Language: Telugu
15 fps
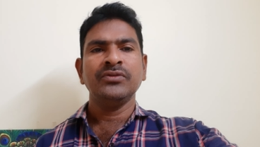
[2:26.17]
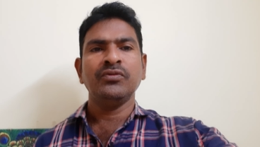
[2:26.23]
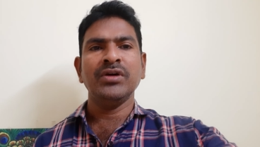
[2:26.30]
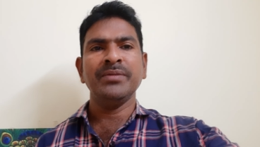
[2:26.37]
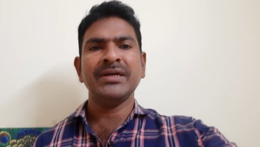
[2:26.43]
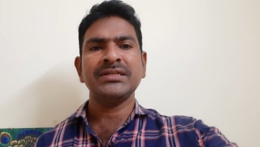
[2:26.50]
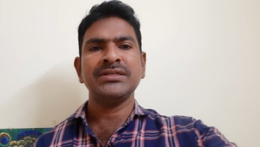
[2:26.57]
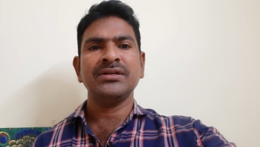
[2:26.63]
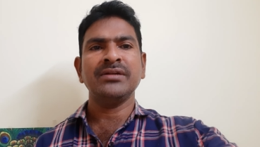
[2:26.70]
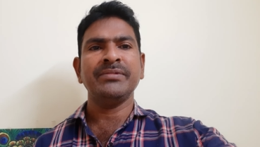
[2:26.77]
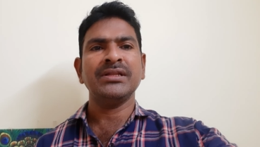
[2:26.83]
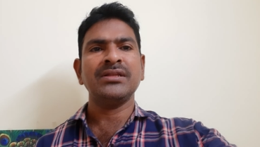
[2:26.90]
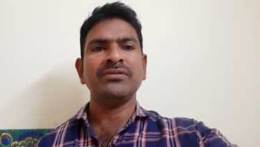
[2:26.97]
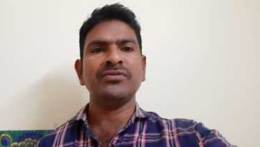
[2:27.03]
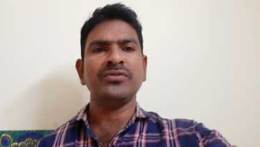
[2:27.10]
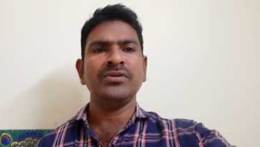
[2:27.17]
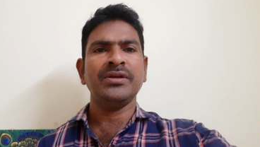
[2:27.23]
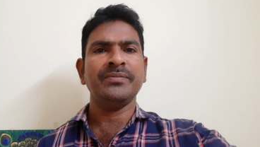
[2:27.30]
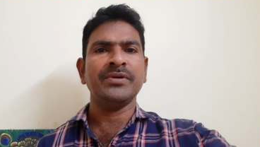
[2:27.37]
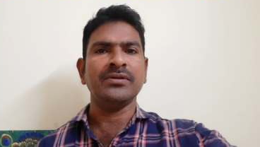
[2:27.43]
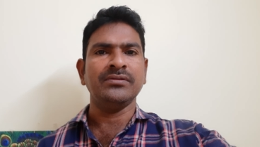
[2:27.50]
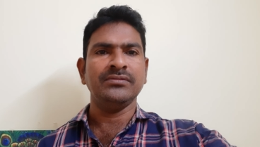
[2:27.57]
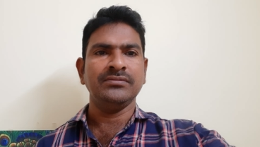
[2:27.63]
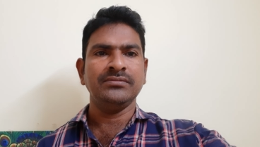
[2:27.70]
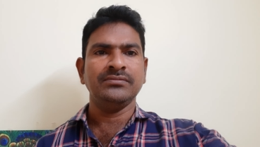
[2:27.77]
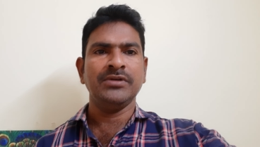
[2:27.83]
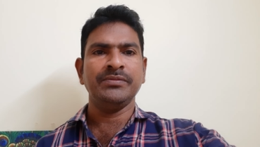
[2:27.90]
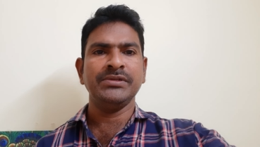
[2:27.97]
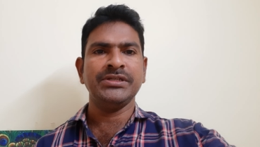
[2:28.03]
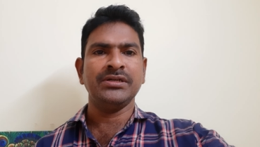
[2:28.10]
ఓఎంఆర్ సీట్లో మాత్రం రోల్ నెంబర్
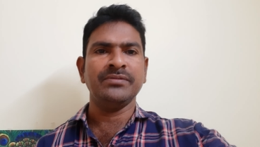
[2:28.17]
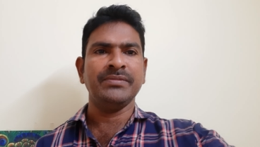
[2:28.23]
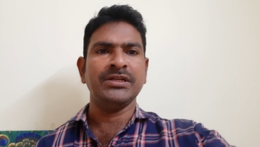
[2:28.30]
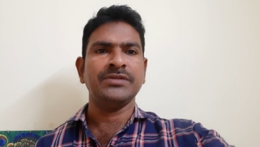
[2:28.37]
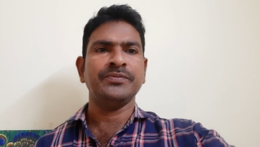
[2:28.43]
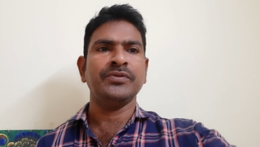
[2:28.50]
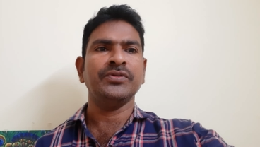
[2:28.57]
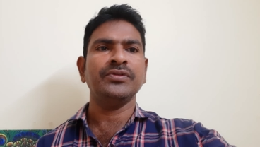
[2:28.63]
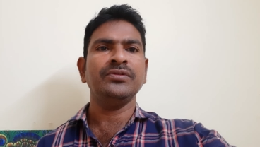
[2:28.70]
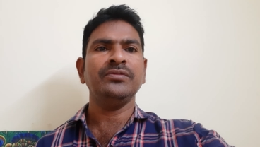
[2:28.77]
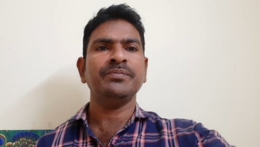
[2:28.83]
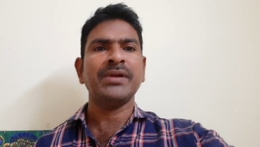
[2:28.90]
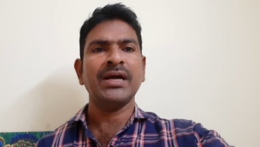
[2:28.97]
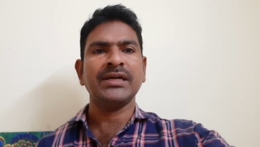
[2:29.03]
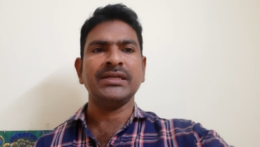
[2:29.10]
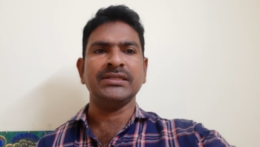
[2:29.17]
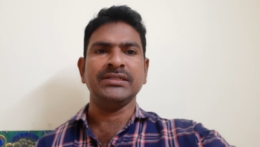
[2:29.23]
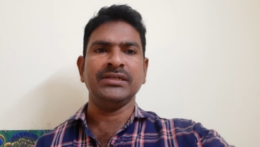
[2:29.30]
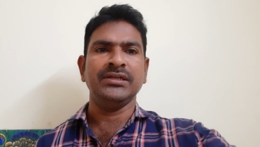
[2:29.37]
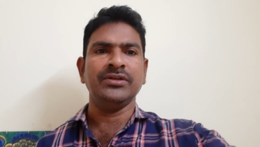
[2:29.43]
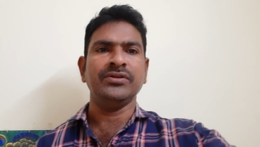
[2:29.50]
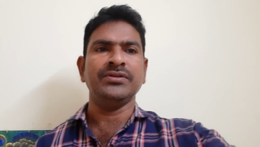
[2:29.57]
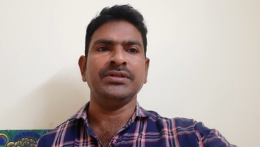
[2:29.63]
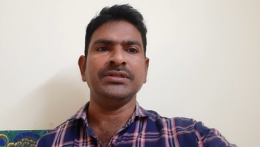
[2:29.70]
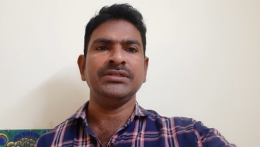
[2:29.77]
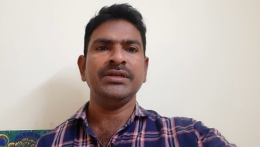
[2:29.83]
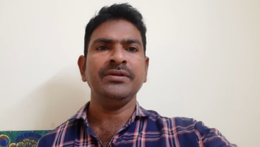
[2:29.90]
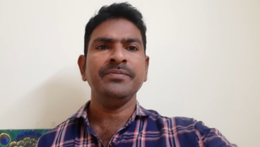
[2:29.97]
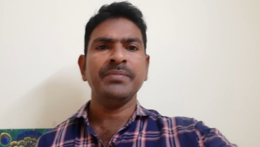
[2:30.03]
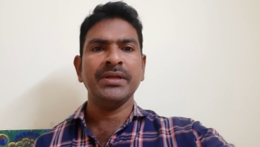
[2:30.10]
బబుల్ చేయడం మర్చిపోవద్దు ప్రాక్టీస్ చేయండి ఈరోజు
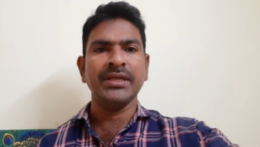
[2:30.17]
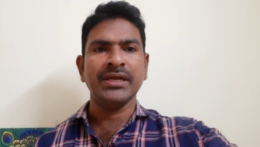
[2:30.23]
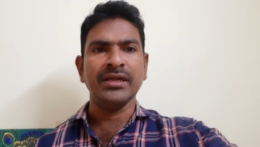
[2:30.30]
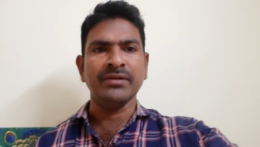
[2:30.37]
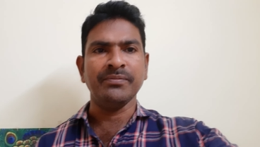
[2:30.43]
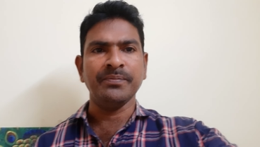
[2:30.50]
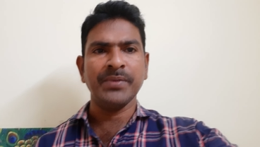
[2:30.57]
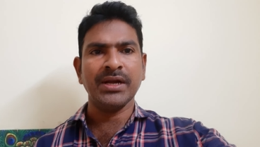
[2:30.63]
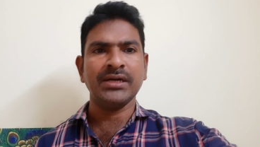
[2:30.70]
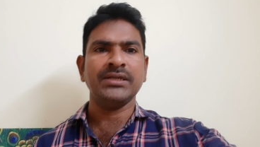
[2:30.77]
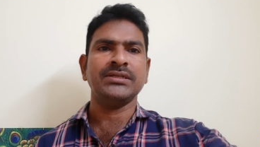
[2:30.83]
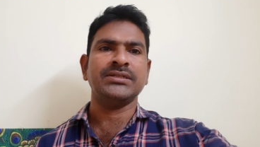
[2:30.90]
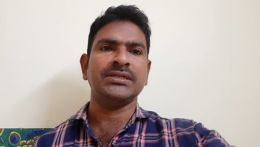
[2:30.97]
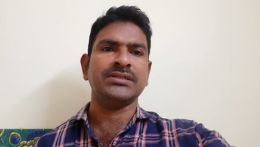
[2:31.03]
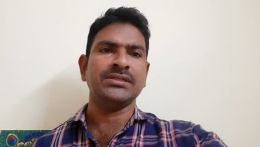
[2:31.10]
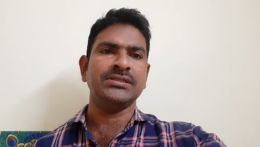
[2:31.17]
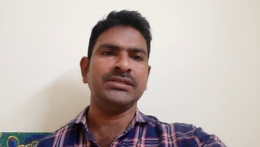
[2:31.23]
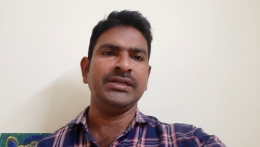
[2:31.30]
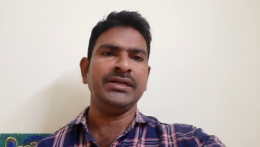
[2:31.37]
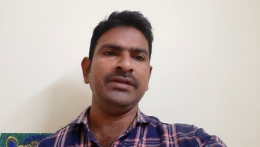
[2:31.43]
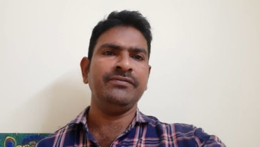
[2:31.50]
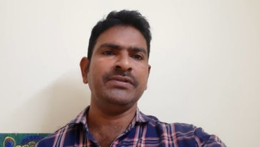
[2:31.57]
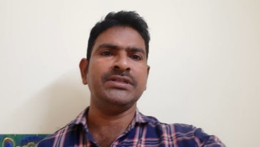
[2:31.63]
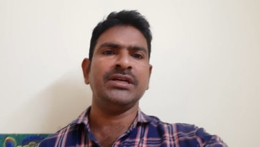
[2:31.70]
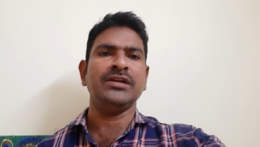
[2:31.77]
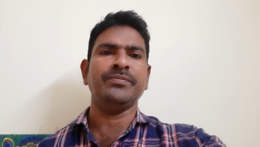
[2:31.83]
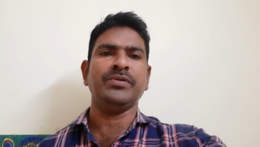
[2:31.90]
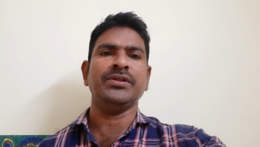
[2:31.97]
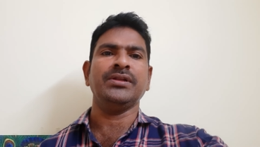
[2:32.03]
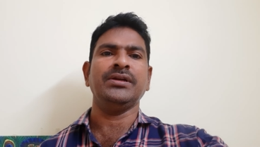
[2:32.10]
నుంచి పదిహేను ప్రాక్టీస్ టెస్టులు చేయండి
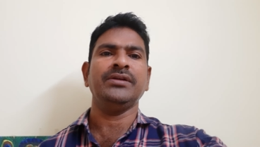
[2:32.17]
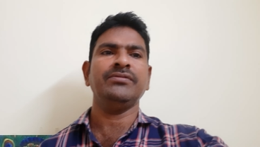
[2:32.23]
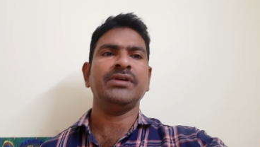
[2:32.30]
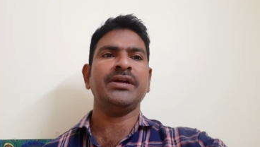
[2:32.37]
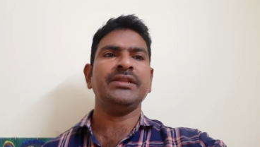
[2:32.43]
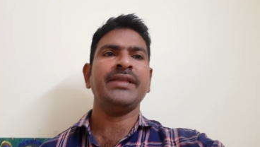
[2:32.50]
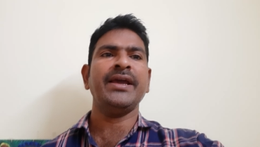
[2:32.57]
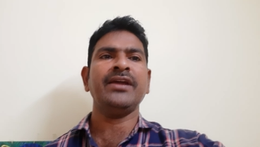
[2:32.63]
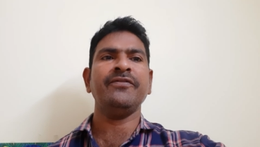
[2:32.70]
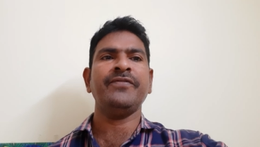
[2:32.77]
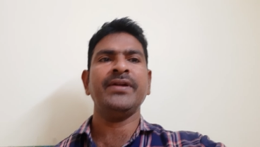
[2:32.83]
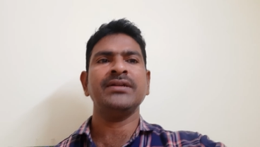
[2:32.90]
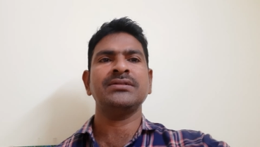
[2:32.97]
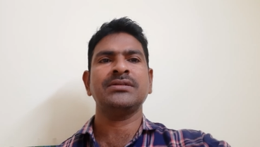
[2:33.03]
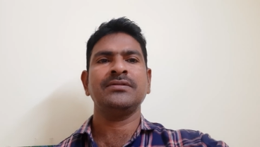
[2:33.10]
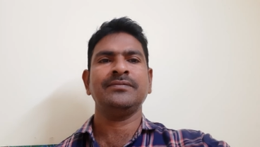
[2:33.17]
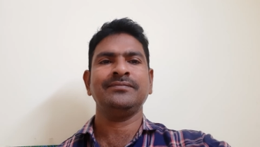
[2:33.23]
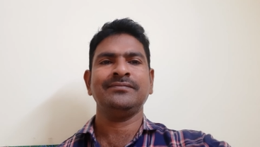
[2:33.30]
విజయాన్ని పొందండి ఓకే థ్యాంక్ ఫ్రెండ్స్